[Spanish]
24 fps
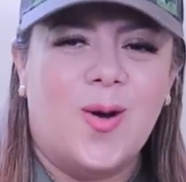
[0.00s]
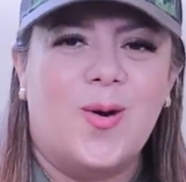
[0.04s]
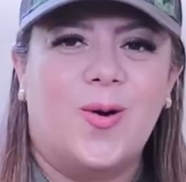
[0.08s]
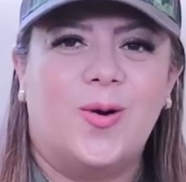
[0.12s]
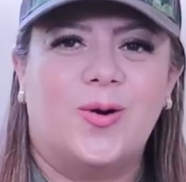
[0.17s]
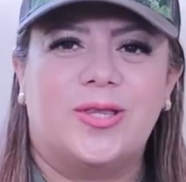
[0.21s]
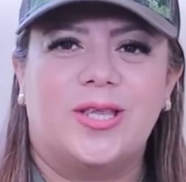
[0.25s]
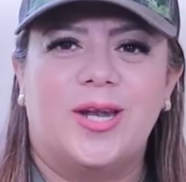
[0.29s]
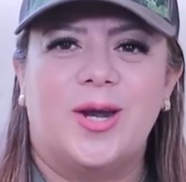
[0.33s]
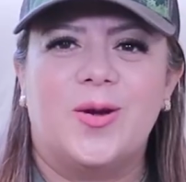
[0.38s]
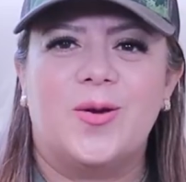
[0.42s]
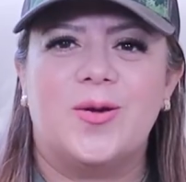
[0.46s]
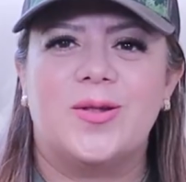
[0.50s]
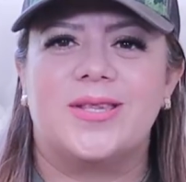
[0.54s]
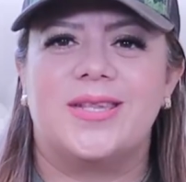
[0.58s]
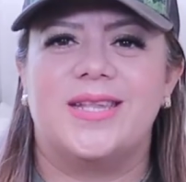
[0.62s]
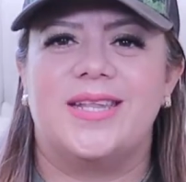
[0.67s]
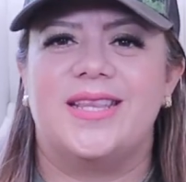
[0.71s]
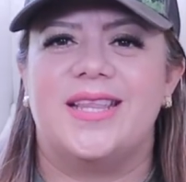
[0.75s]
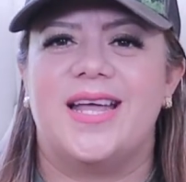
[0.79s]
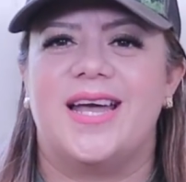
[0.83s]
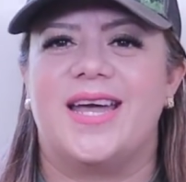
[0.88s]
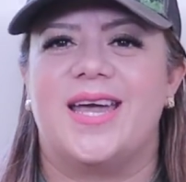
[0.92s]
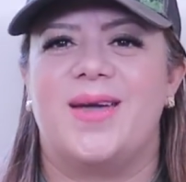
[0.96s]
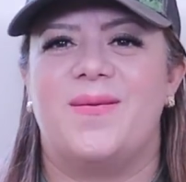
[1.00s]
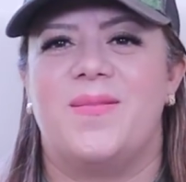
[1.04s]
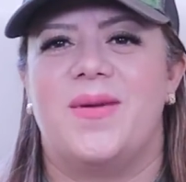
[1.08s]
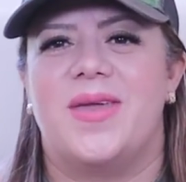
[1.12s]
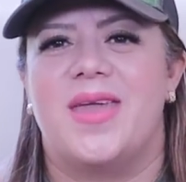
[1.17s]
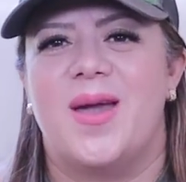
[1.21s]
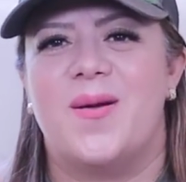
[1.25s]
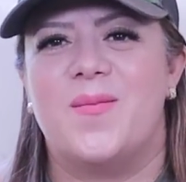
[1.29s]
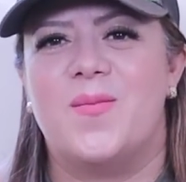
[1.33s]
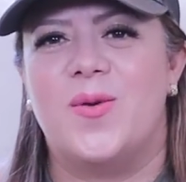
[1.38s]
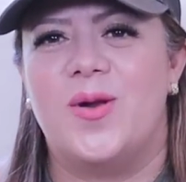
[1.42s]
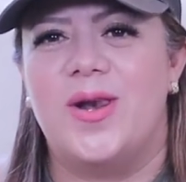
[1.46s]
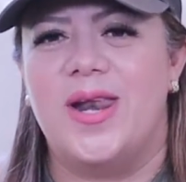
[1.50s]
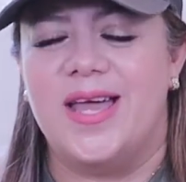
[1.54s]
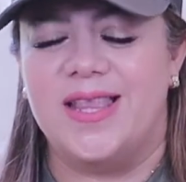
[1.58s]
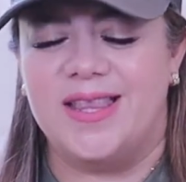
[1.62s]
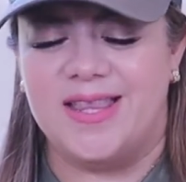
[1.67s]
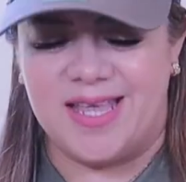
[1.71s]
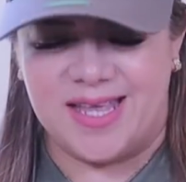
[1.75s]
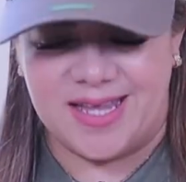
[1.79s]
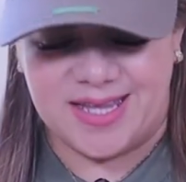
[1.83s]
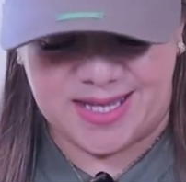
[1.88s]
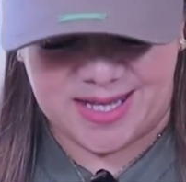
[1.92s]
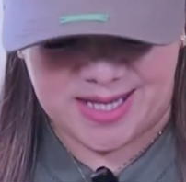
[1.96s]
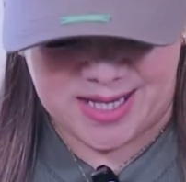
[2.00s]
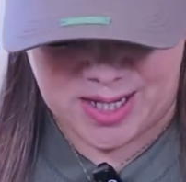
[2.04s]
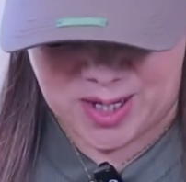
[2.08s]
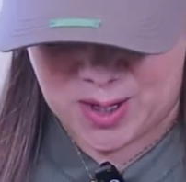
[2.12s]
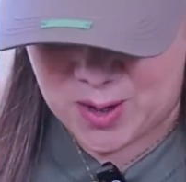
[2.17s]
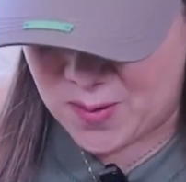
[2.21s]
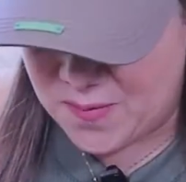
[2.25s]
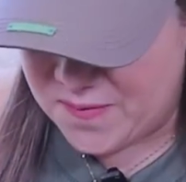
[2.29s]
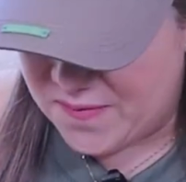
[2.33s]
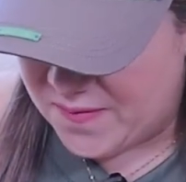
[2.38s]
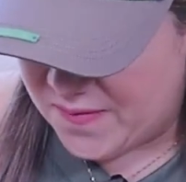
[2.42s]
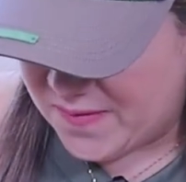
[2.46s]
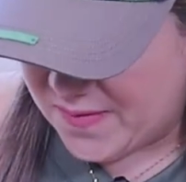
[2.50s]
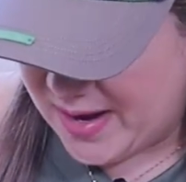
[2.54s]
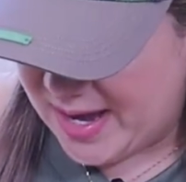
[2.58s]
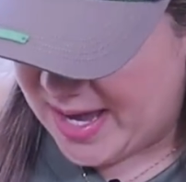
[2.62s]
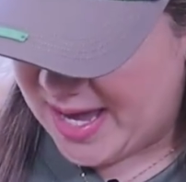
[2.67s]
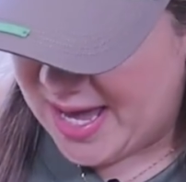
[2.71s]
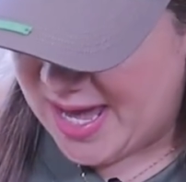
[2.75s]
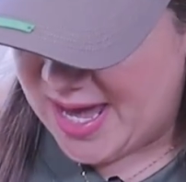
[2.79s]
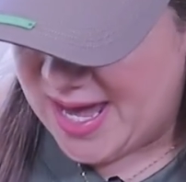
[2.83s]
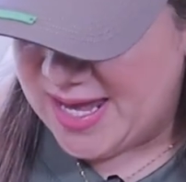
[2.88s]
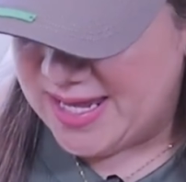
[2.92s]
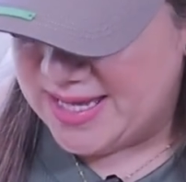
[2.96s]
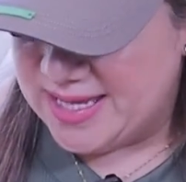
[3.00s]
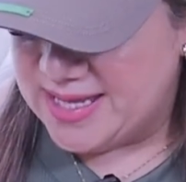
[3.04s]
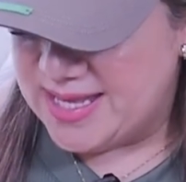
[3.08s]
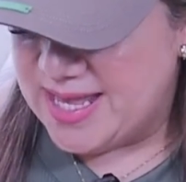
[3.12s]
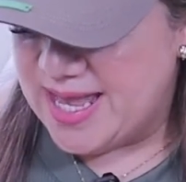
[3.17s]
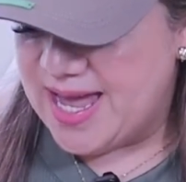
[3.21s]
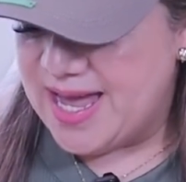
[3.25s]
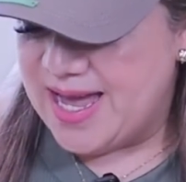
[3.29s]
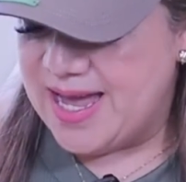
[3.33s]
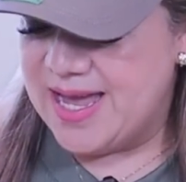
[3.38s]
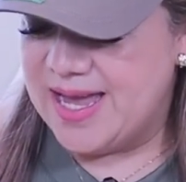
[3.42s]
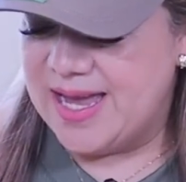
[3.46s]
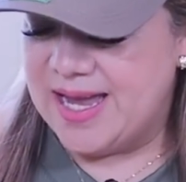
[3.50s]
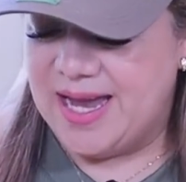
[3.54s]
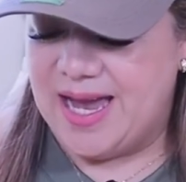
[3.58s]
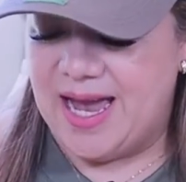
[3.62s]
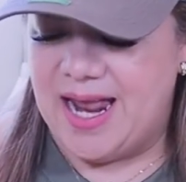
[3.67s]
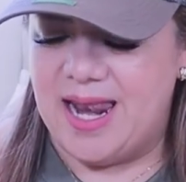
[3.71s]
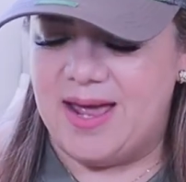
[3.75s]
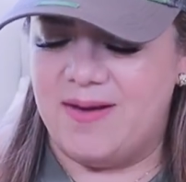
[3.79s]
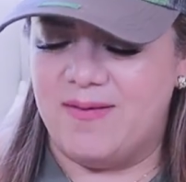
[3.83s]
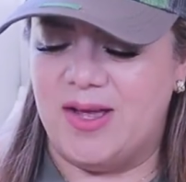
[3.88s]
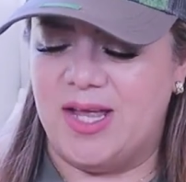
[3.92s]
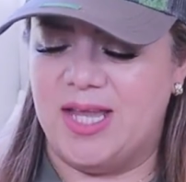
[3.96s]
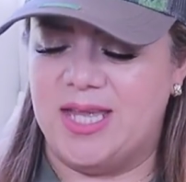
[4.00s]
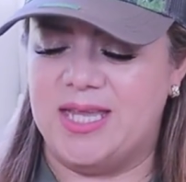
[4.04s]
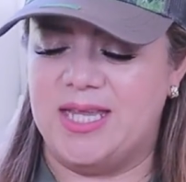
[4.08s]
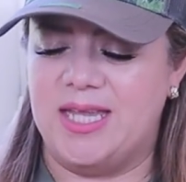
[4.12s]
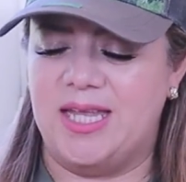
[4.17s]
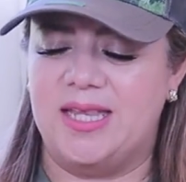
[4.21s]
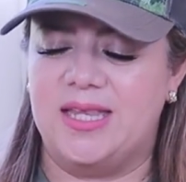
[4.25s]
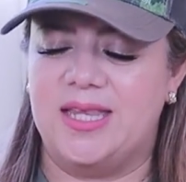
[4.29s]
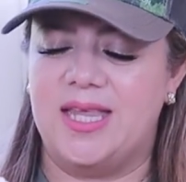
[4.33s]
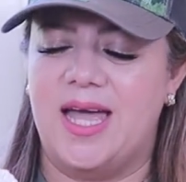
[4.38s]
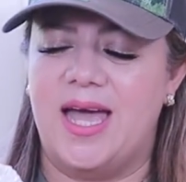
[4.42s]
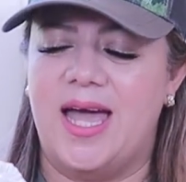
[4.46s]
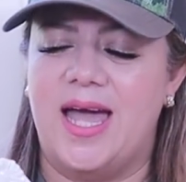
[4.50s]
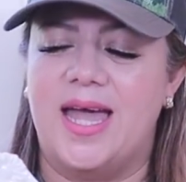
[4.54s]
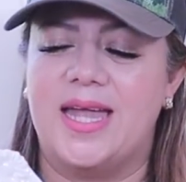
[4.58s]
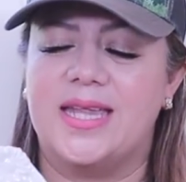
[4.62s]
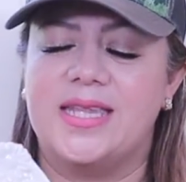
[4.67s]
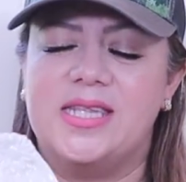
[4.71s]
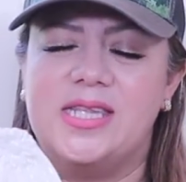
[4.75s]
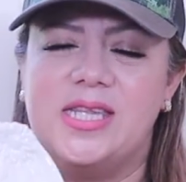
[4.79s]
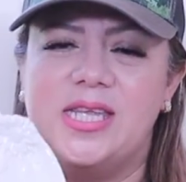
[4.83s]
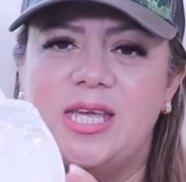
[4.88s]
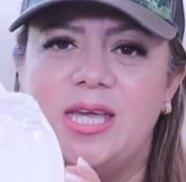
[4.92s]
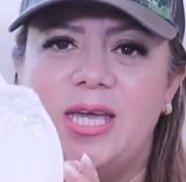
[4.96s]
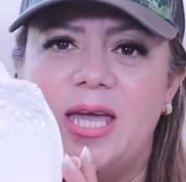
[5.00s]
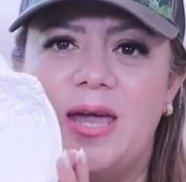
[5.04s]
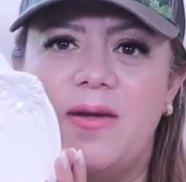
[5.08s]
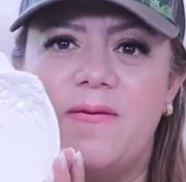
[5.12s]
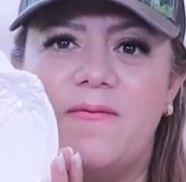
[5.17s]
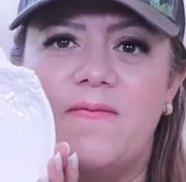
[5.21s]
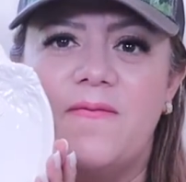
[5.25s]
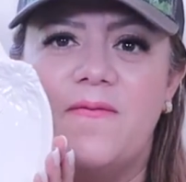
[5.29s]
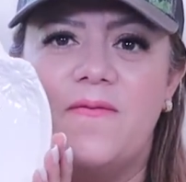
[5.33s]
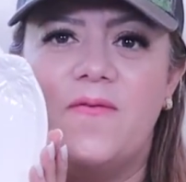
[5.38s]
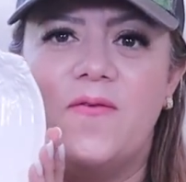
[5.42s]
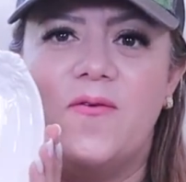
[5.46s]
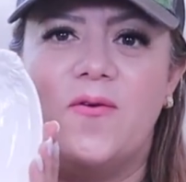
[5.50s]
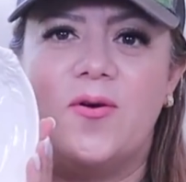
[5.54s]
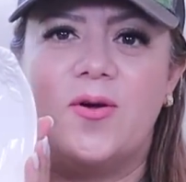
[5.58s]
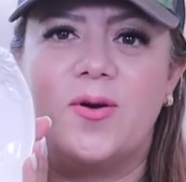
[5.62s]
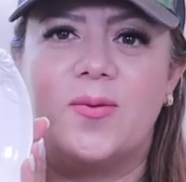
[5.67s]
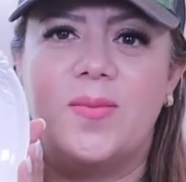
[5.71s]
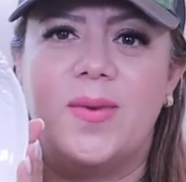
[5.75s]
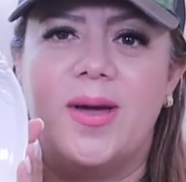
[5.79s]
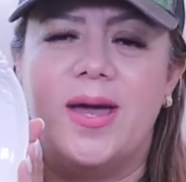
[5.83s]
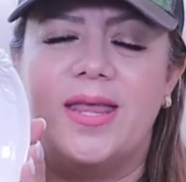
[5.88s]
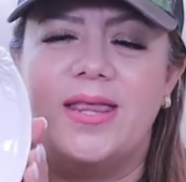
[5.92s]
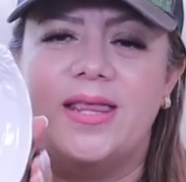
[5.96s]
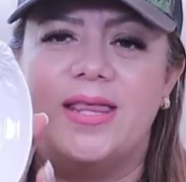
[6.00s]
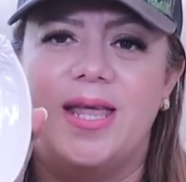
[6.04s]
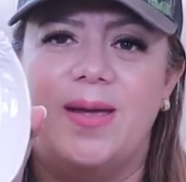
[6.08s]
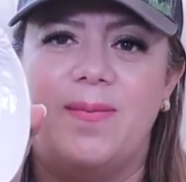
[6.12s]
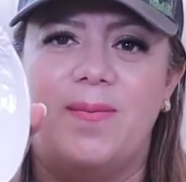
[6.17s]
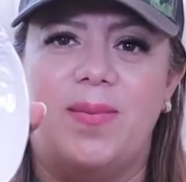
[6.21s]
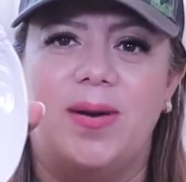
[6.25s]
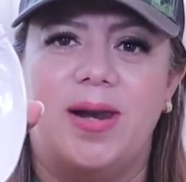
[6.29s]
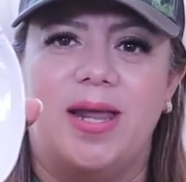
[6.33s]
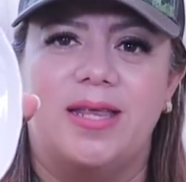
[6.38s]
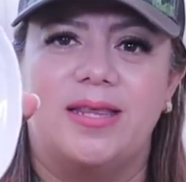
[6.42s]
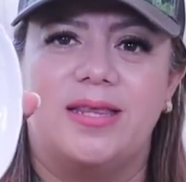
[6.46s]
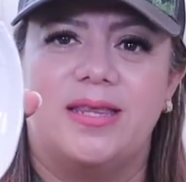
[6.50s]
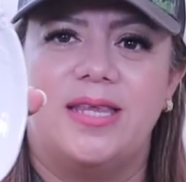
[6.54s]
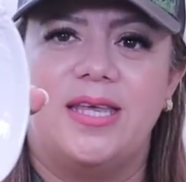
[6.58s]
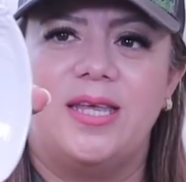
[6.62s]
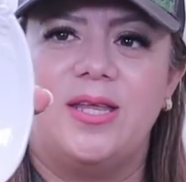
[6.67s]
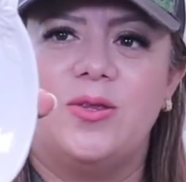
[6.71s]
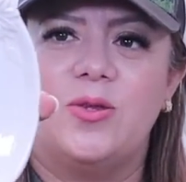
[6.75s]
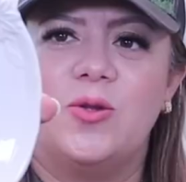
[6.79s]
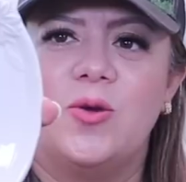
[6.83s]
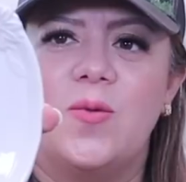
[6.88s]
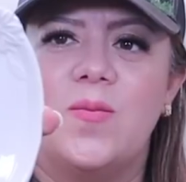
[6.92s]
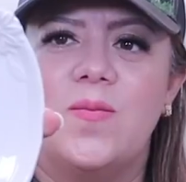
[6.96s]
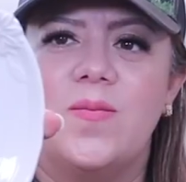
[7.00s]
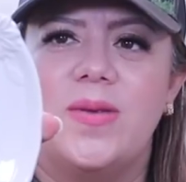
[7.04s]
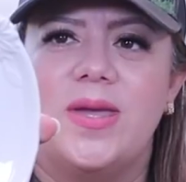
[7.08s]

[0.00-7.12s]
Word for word: Otra cosita que me llamó la atención fue esta calabacita así en forma de platito.